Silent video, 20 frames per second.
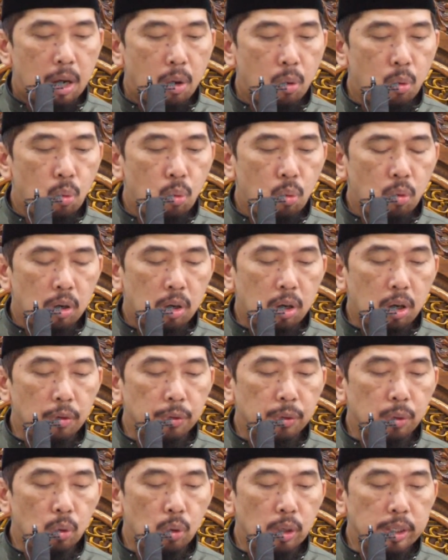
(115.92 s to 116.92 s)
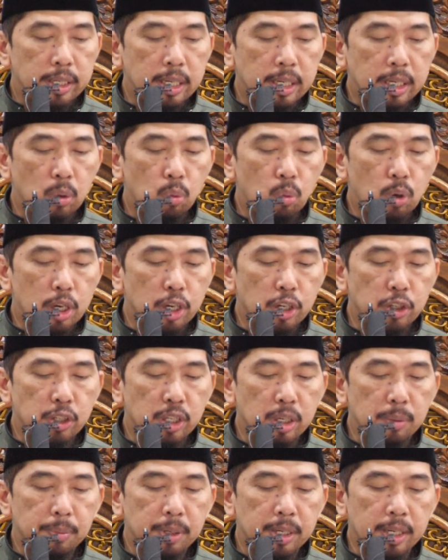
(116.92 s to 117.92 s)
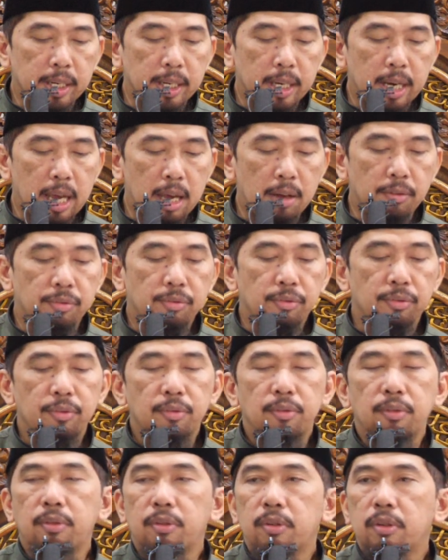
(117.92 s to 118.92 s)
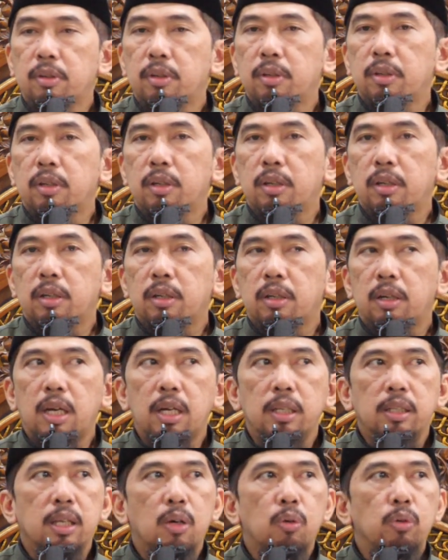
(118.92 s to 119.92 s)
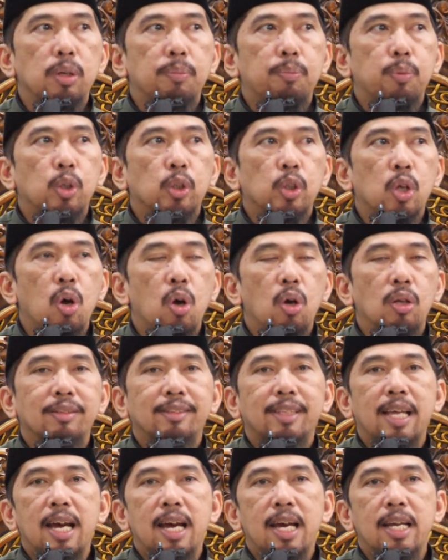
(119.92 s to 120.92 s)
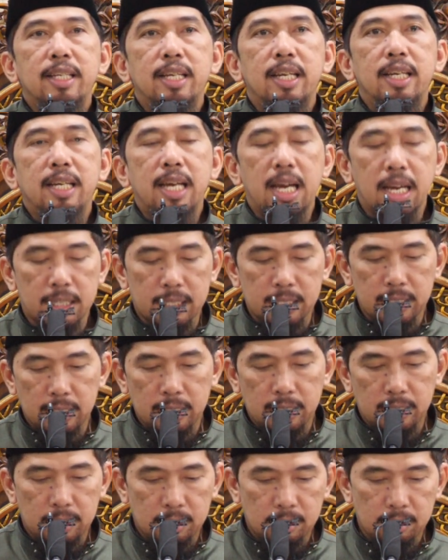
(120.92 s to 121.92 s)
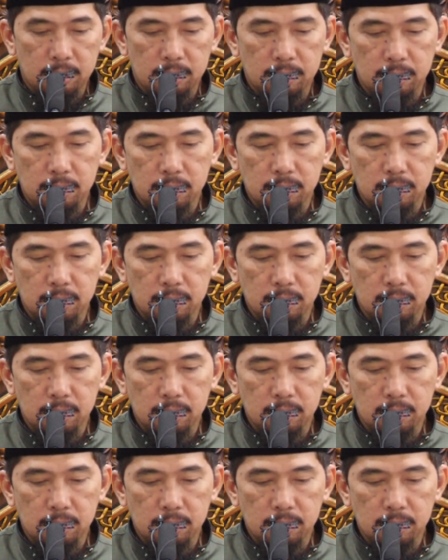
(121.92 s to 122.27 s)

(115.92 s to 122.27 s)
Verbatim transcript: au qat'ul yadi wa min khilaf, atau dipotong tangan dan kaki